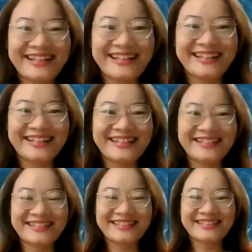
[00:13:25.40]
Vâng,
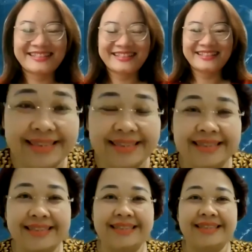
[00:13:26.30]
um,
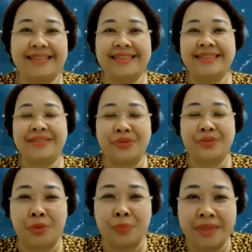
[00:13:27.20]

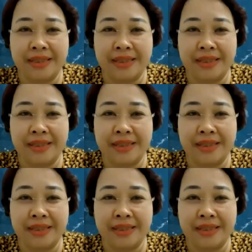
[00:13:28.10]
cũng